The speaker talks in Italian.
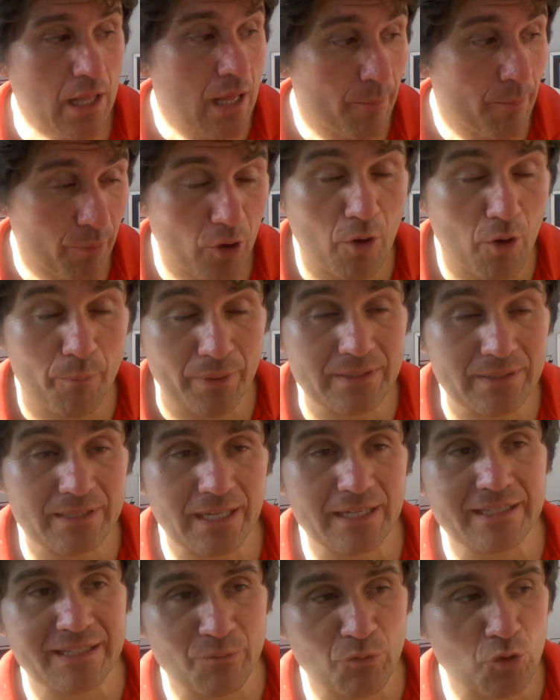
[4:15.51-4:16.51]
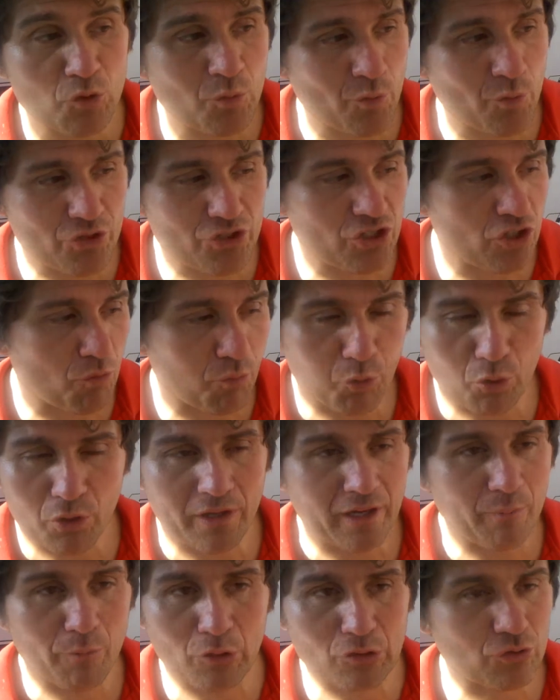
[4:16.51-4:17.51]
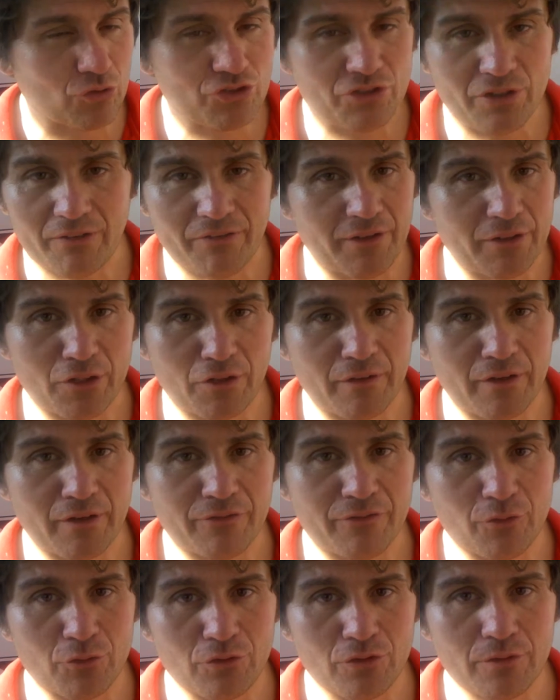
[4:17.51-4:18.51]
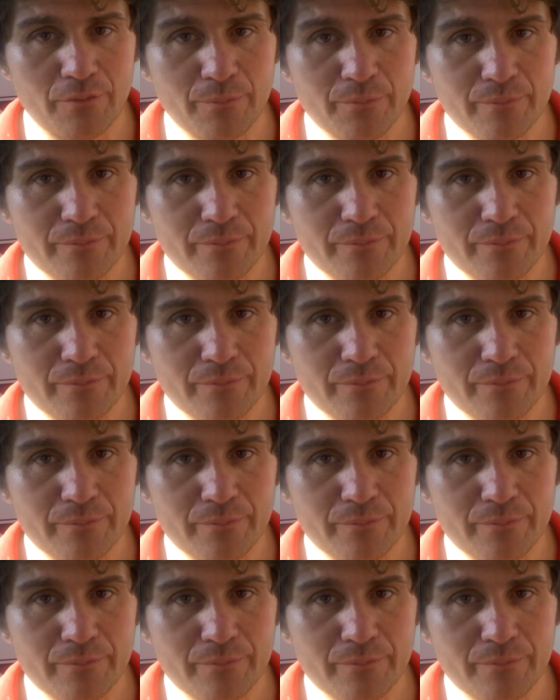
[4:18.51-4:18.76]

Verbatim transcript: però per 30 minuti due giro pure che le moto non ce la fanno arrivare in fondo.